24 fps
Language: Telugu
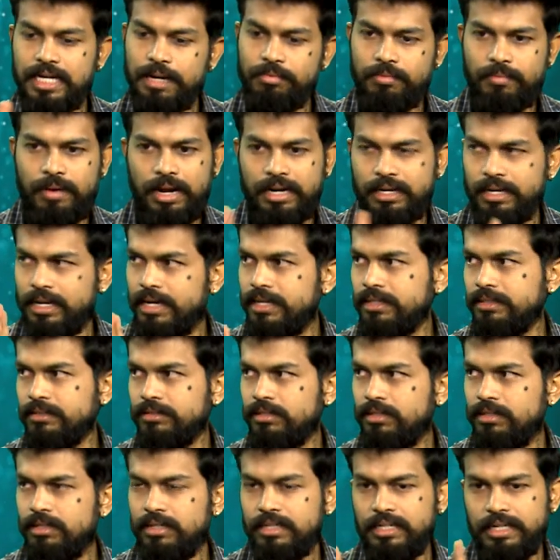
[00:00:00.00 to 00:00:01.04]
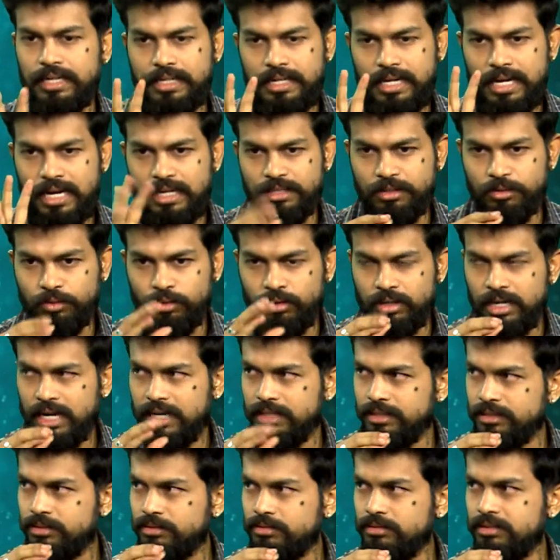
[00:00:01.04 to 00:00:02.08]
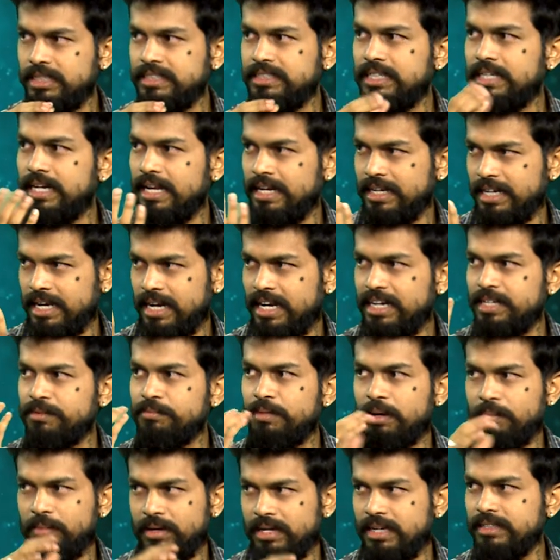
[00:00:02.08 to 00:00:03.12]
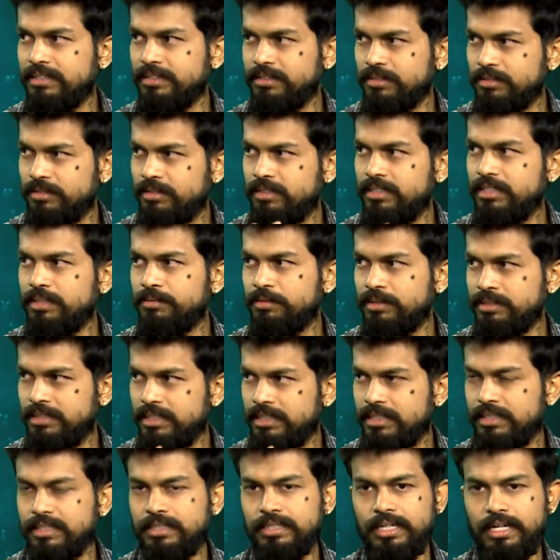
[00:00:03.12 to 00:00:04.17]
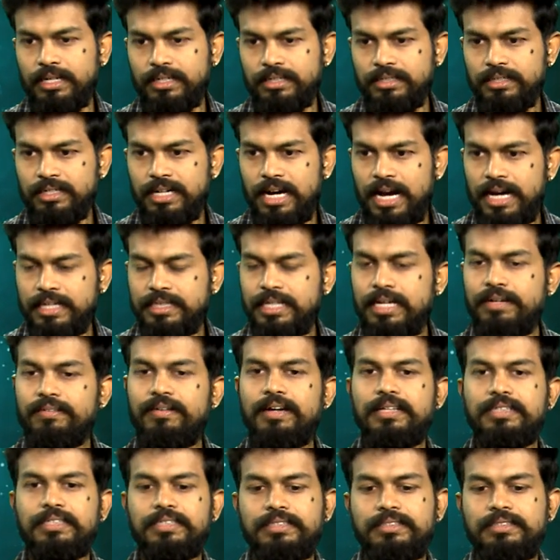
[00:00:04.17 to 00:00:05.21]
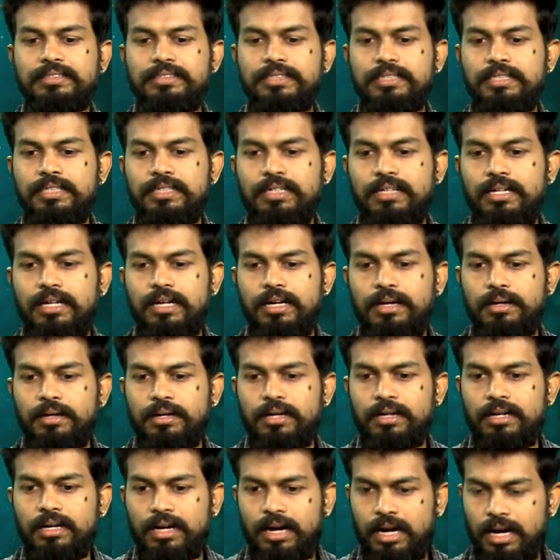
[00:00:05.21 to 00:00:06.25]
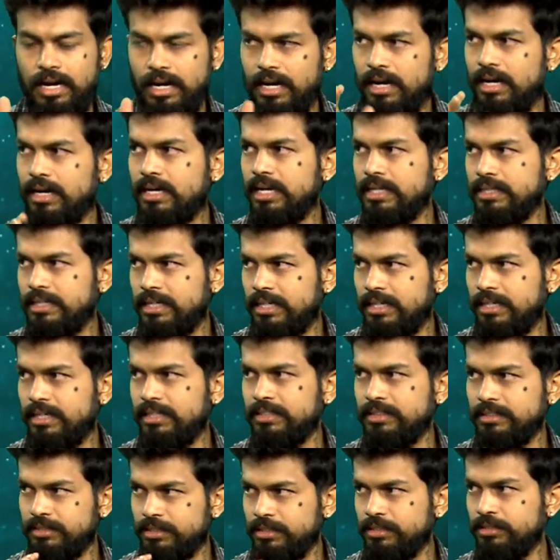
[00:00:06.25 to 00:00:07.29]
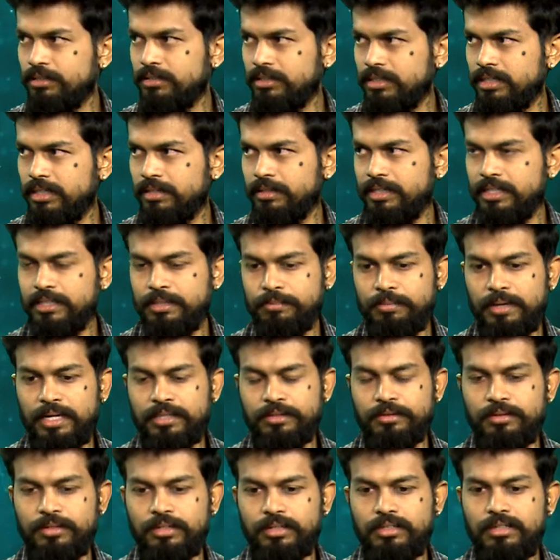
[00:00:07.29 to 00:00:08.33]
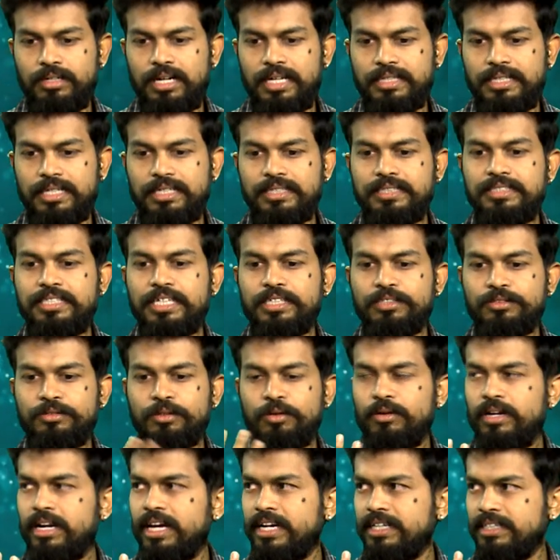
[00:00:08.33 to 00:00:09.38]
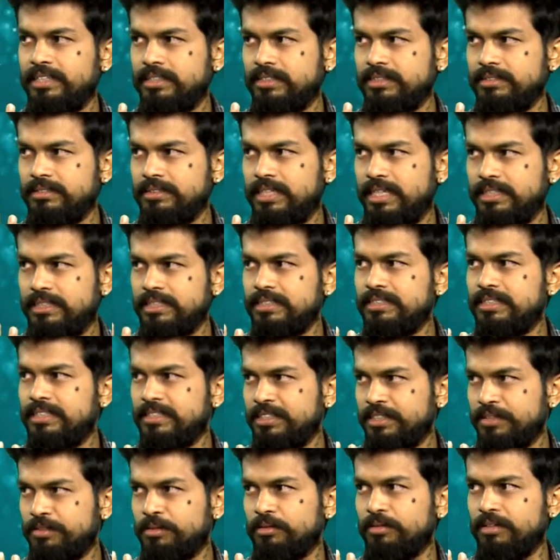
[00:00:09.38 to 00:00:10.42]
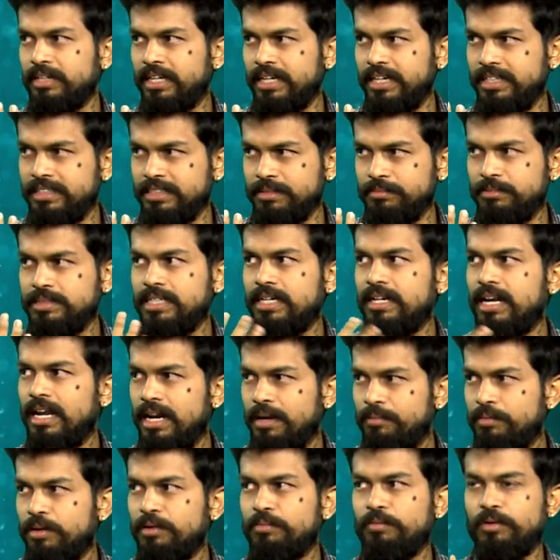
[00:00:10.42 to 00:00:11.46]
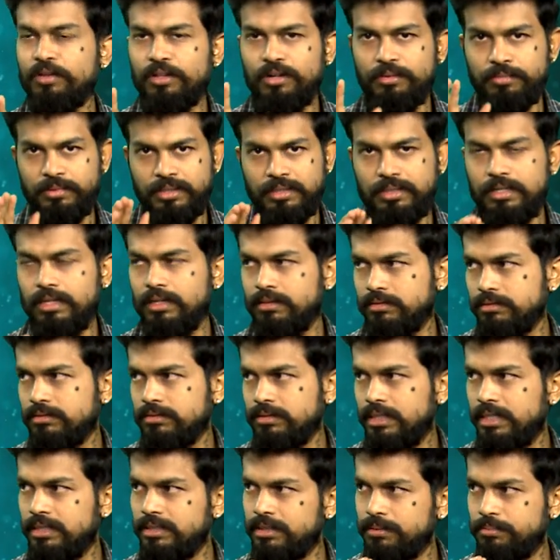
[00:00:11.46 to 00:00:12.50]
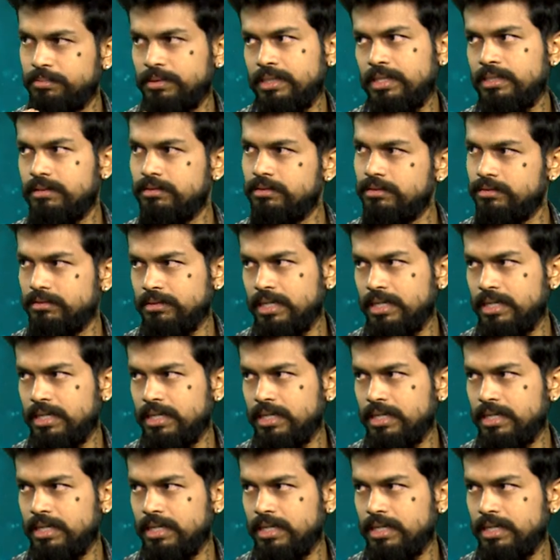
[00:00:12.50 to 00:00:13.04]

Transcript: చేప మాట్లాడిందో లేదా అది నోరు ఆడిస్తుంటే జనాలకు అలాంటి భ్రమ కలిగిందో ఏమో తెలియదు కానీ ఆ తర్వాత నుంచి ఆ కథ హీరో ఏదైతే పాత్ర ఉంటుందో అతనికి శక్తులు ఉన్నాయి అతీంద్రియ శక్తులు ఉన్నాయి అని చెప్పి జనాలు నమ్మడం మొదలుపెట్టారు అని చెప్పి నేను